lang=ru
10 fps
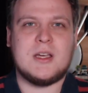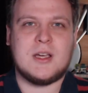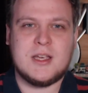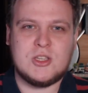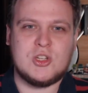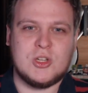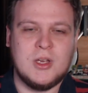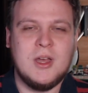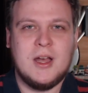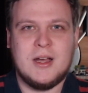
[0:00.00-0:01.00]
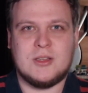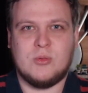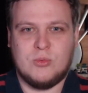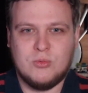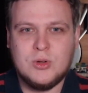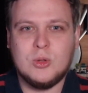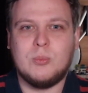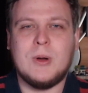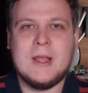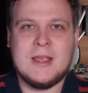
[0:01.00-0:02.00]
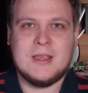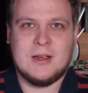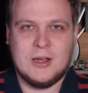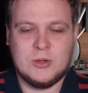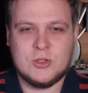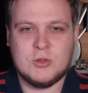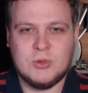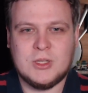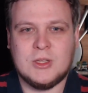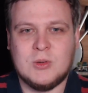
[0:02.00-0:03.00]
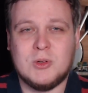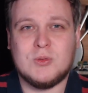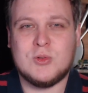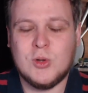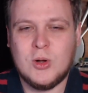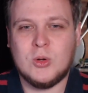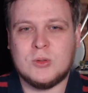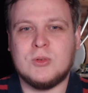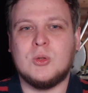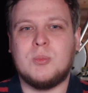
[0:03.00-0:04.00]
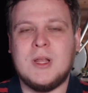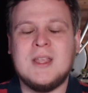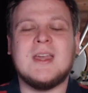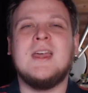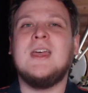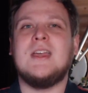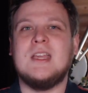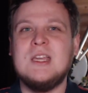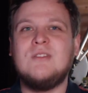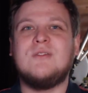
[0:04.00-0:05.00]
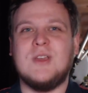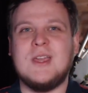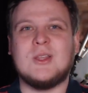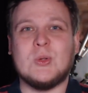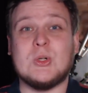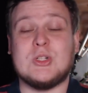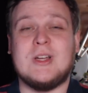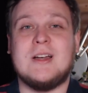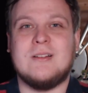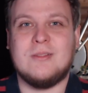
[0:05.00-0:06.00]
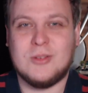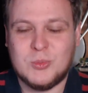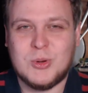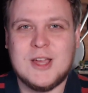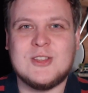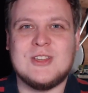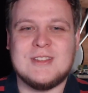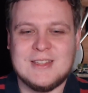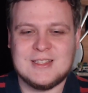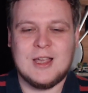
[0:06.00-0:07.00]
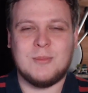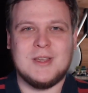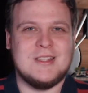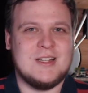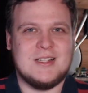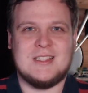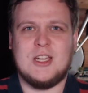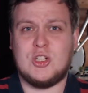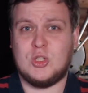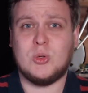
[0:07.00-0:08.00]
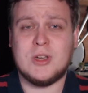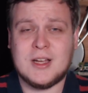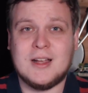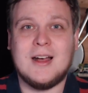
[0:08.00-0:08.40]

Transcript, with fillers: Хэтчи от вот, вылупления, короче, вот это вот все от вылупления, и феи тоже а, вылупляются из яйца. Мне интересно, конечно, кто их как